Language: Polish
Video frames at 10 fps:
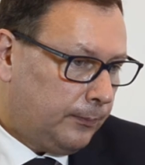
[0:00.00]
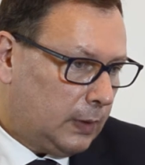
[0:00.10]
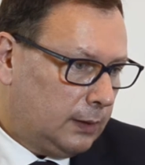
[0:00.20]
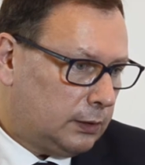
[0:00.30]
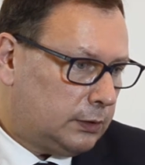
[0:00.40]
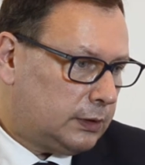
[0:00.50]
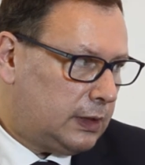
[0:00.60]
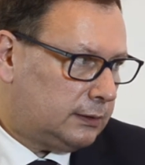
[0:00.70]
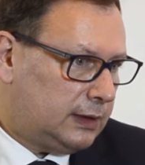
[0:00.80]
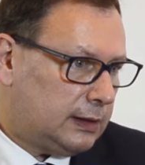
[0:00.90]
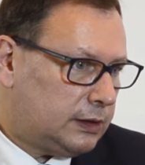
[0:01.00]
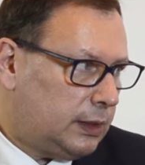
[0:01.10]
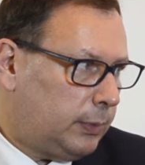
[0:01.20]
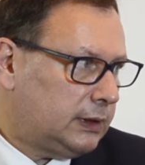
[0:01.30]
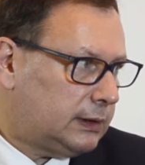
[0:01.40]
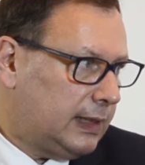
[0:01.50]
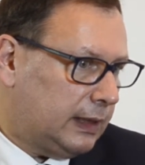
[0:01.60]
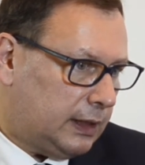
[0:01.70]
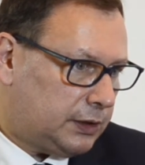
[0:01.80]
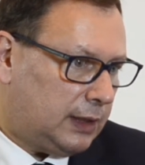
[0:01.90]
No to tra- teraz trzeba
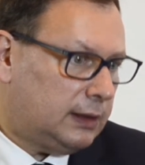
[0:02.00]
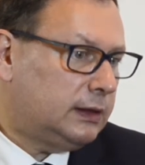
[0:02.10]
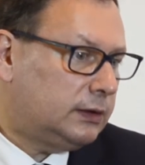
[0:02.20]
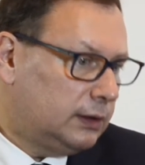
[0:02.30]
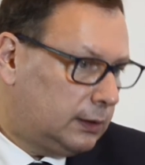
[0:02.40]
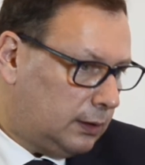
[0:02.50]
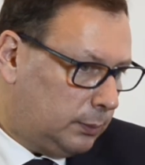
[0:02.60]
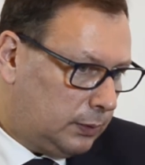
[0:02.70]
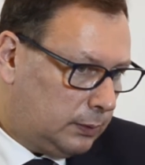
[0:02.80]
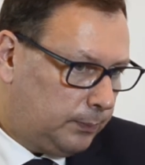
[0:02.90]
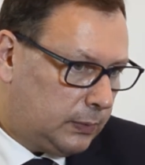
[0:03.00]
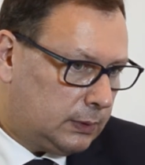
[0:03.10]
nadganiać, ale nie tylko, bo y,